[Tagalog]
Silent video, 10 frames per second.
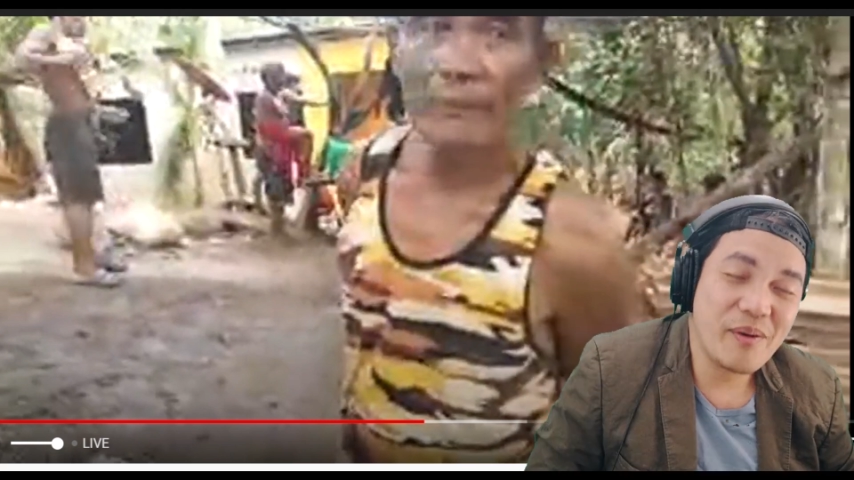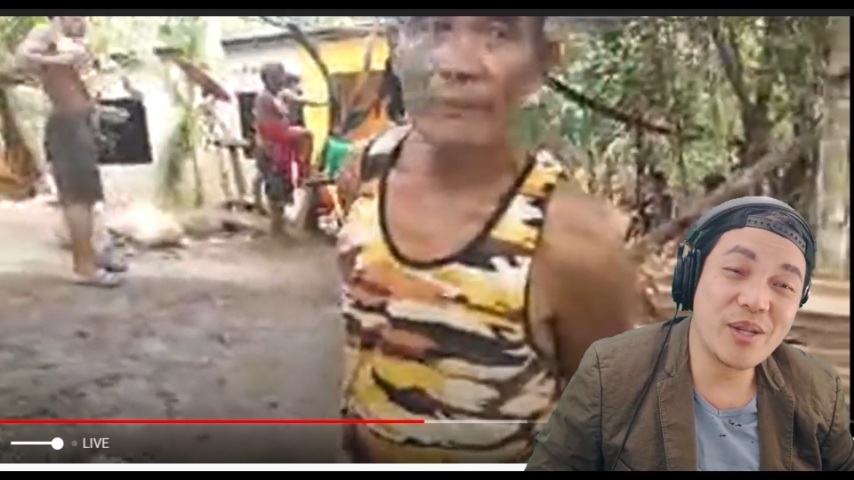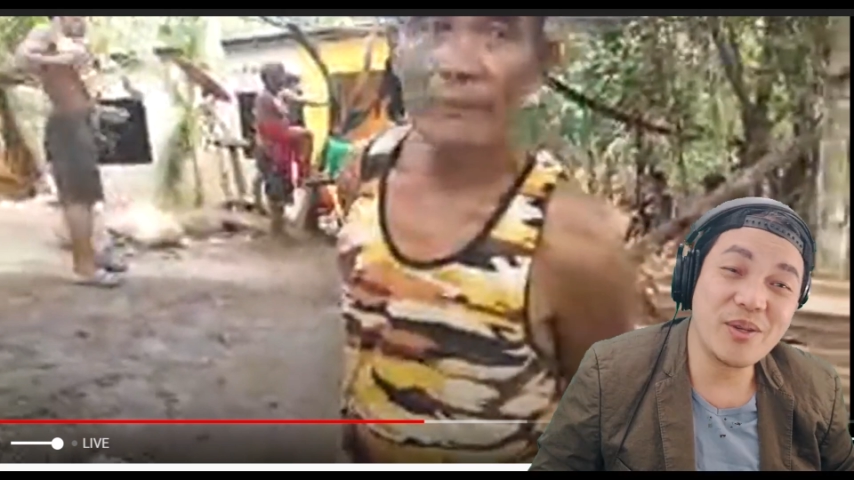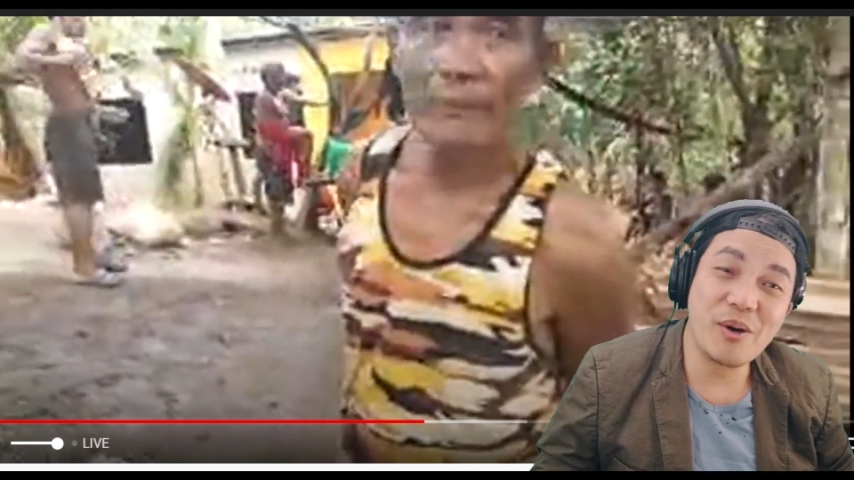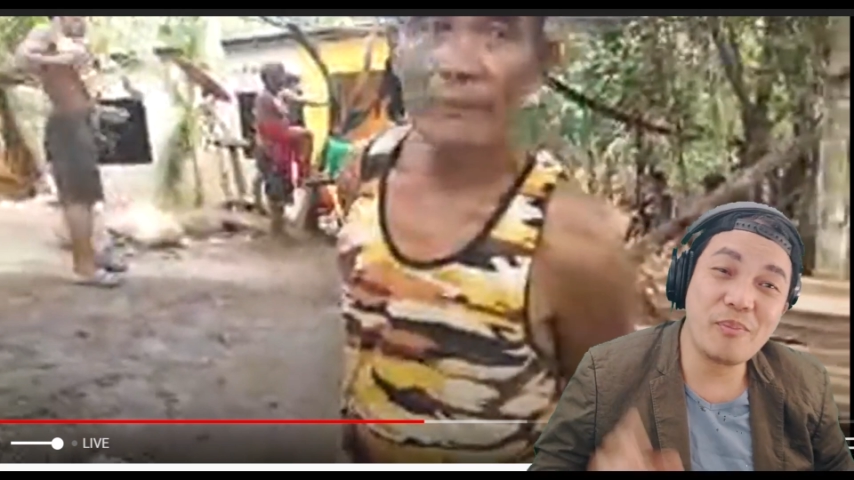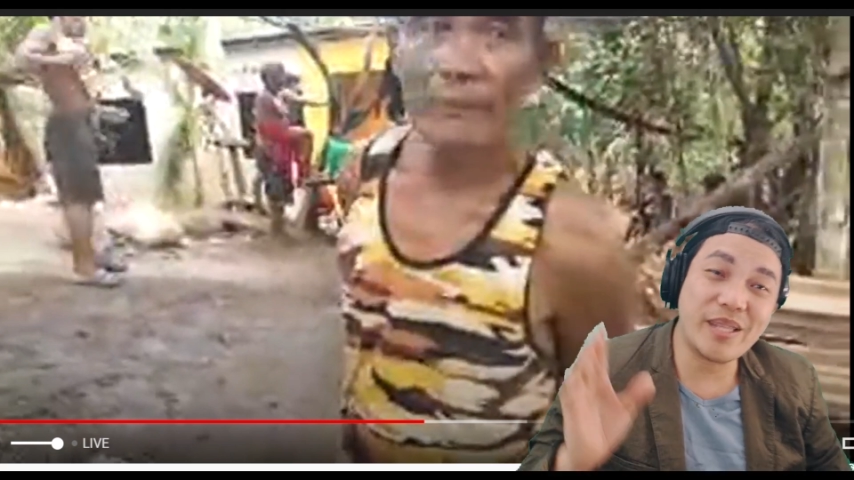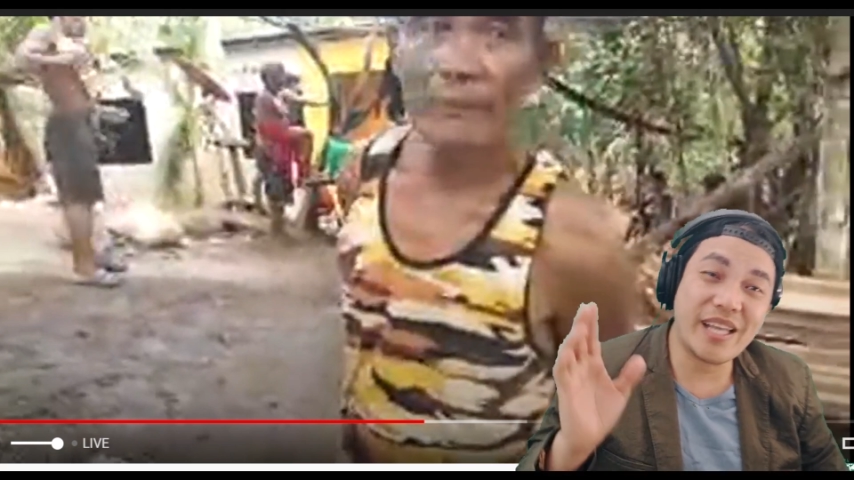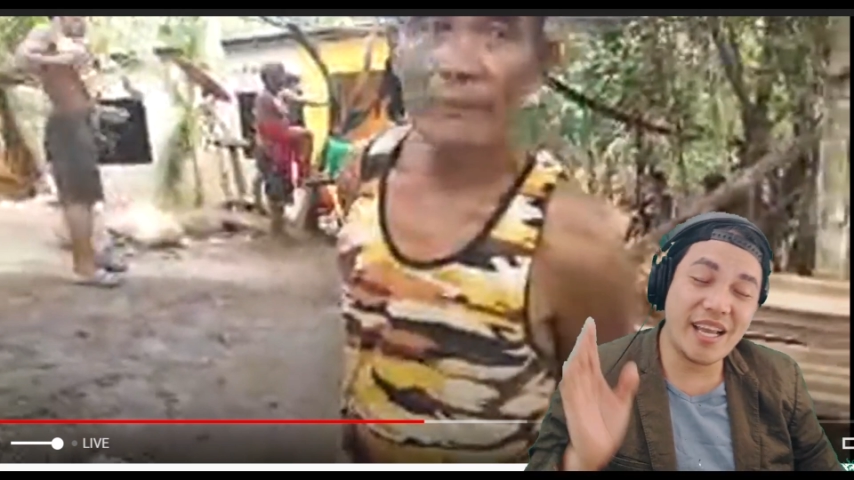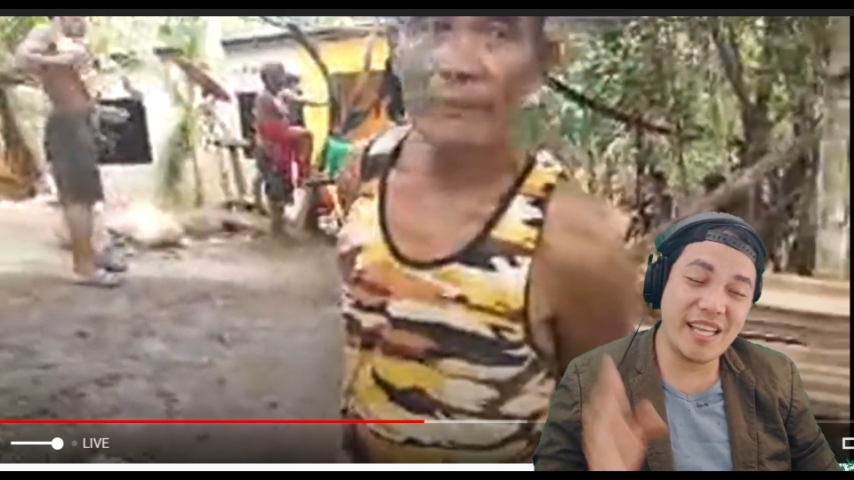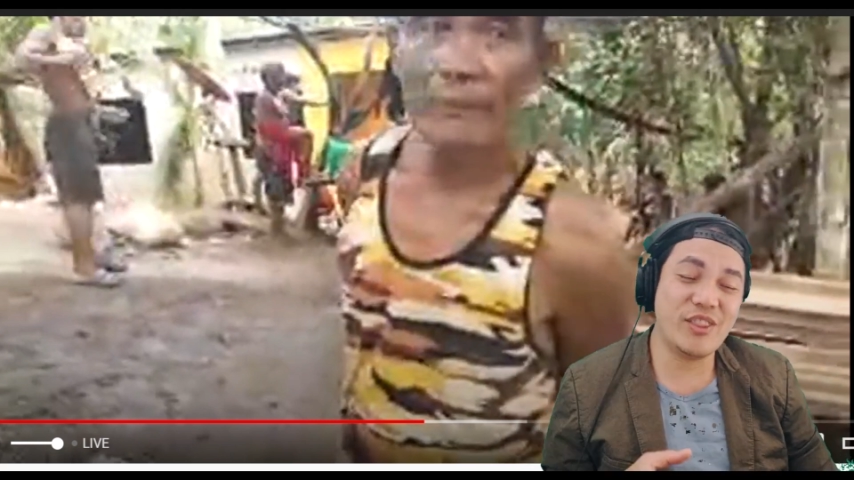eh, huwag niyo nang
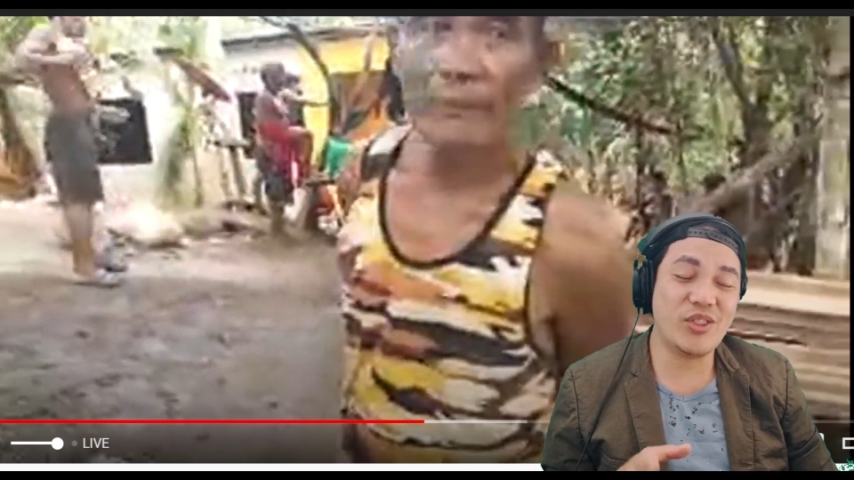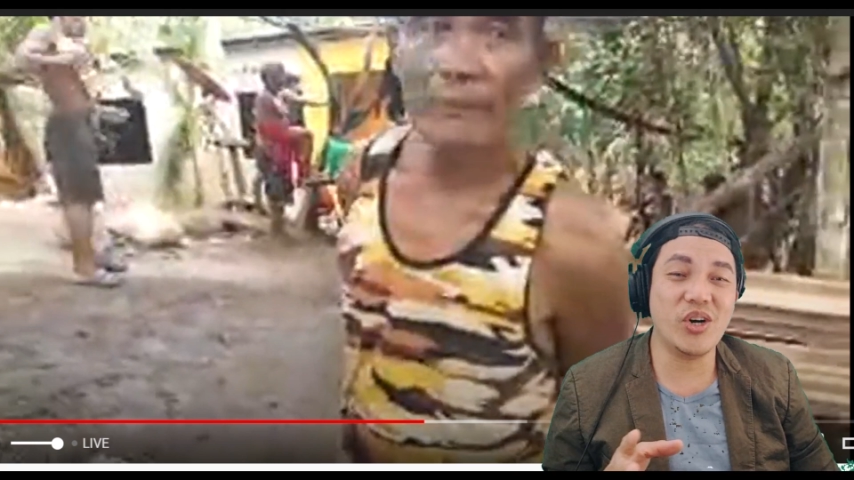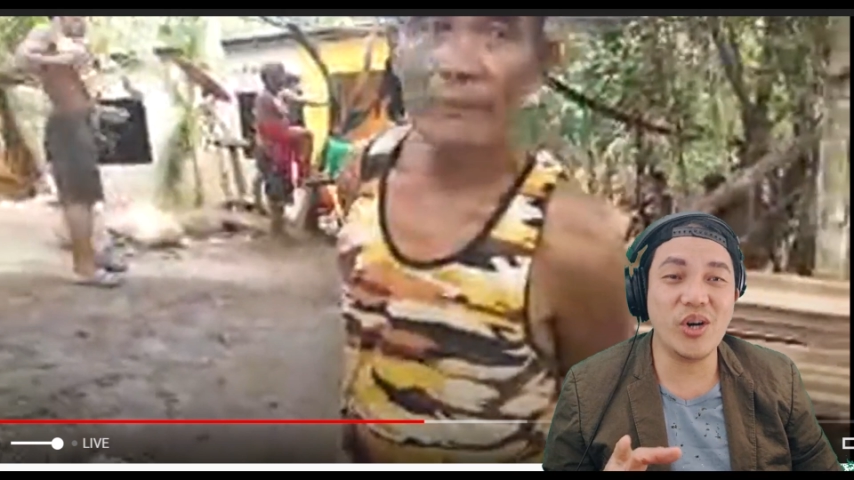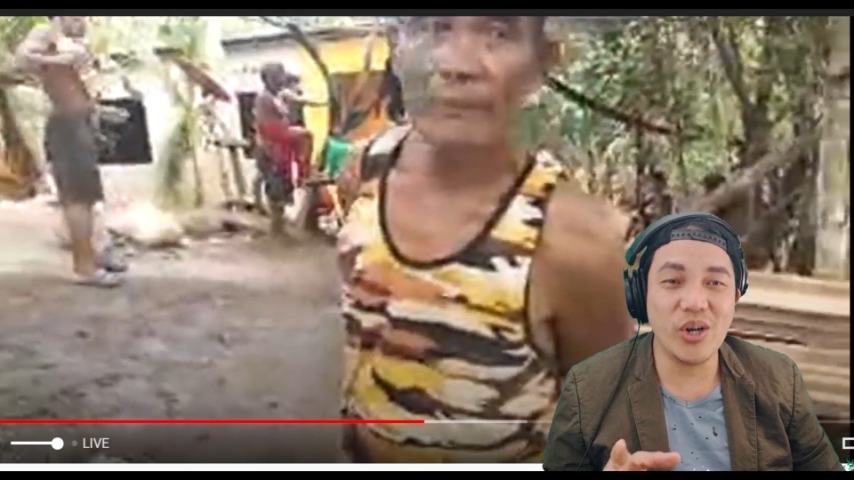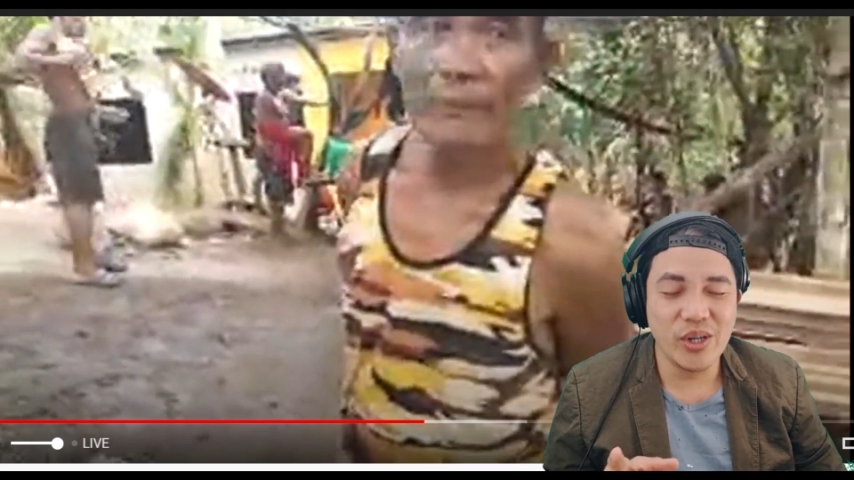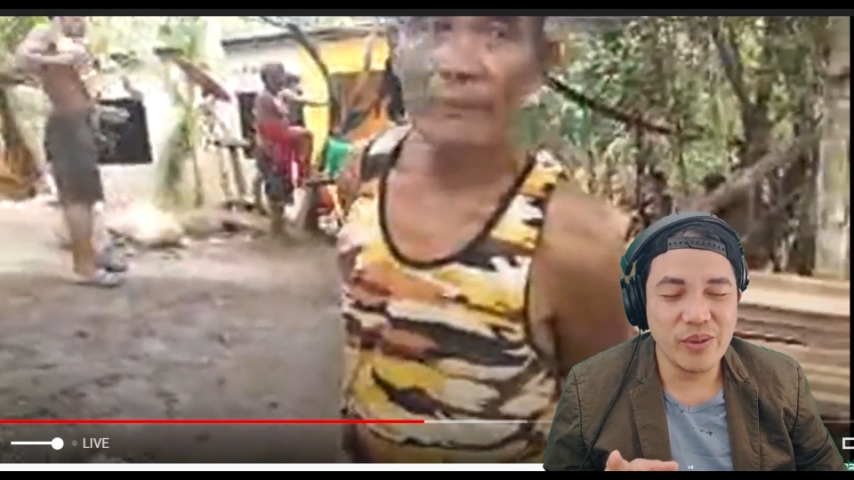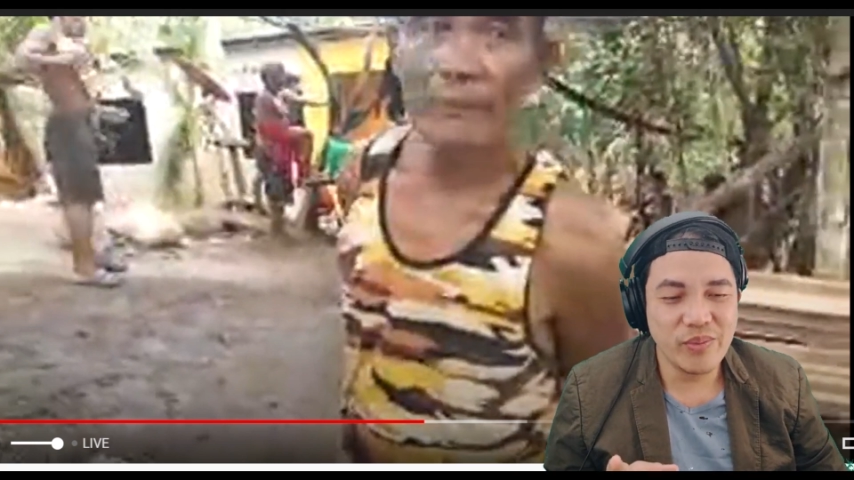patagalin to.